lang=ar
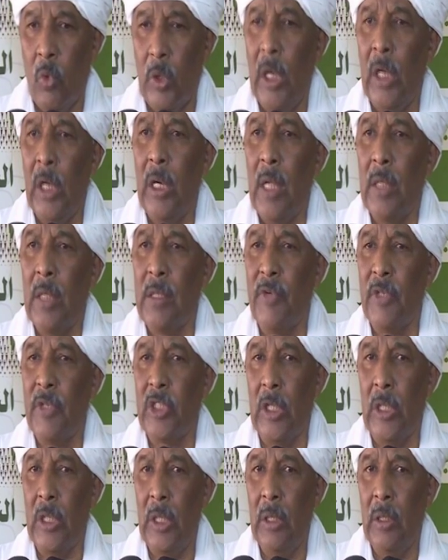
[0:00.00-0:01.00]
ونحن للأسف
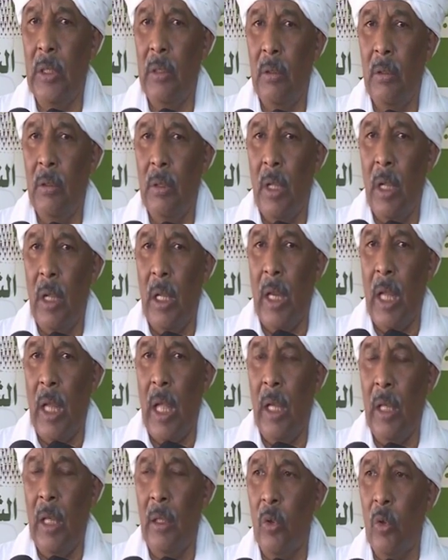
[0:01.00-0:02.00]
الشديد
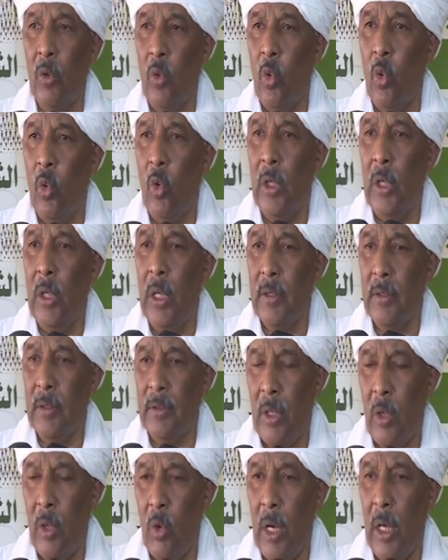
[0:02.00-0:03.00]
الآن كل
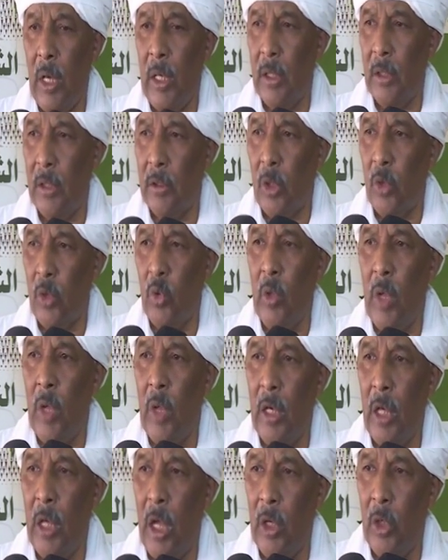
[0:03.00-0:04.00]
الظواهر تدل
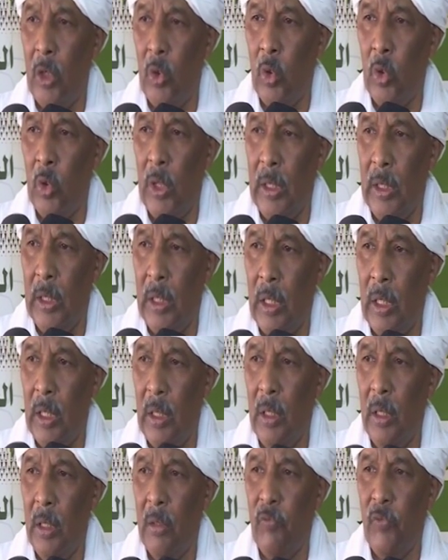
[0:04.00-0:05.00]
على أنه
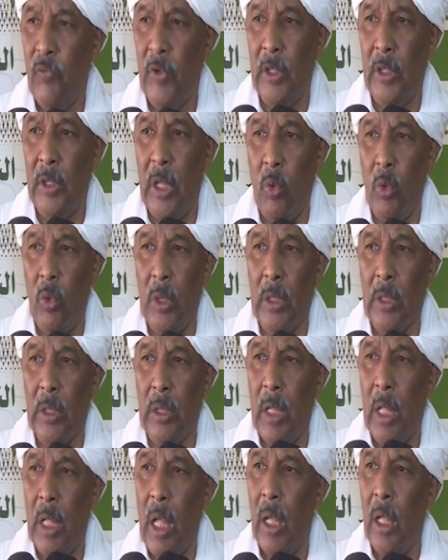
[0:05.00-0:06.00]
نحن في دولة
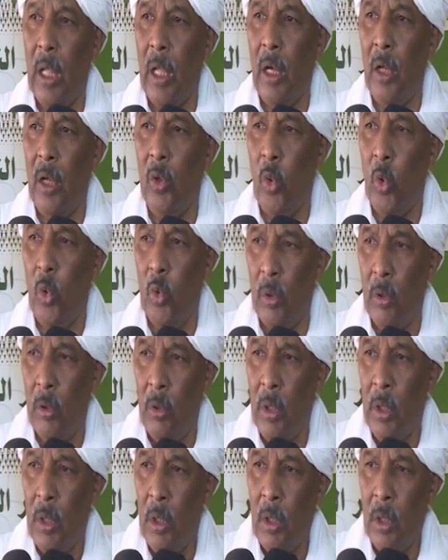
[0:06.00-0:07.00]
لا قانون
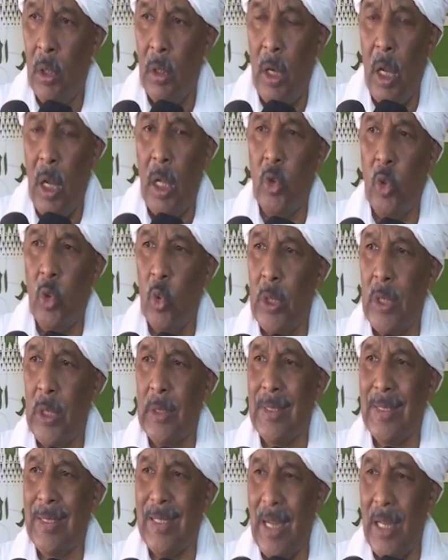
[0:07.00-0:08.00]
لا
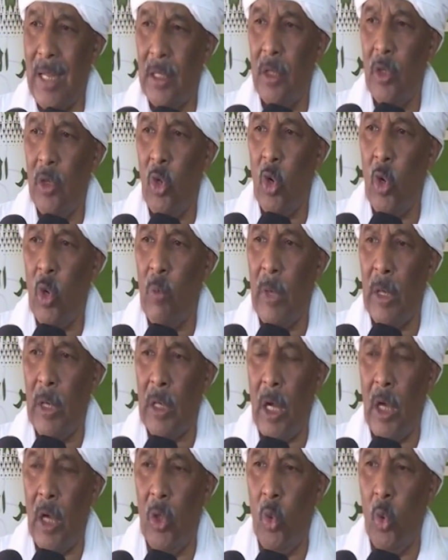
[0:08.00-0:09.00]
توجد سيادة لحكم
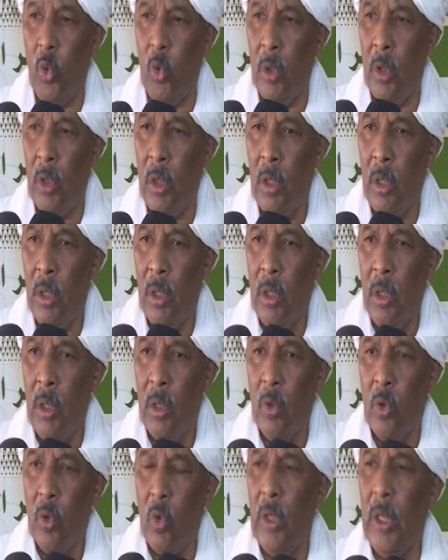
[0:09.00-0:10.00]
القانون
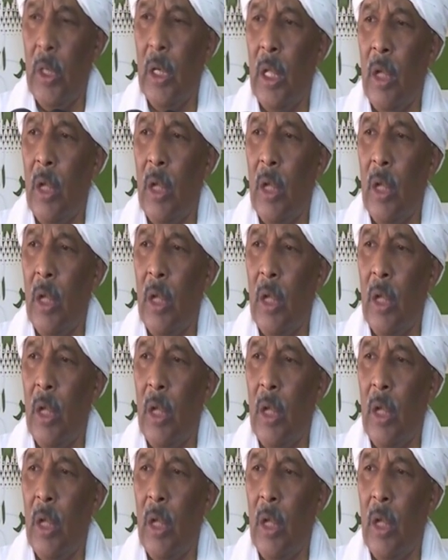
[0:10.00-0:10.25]
كل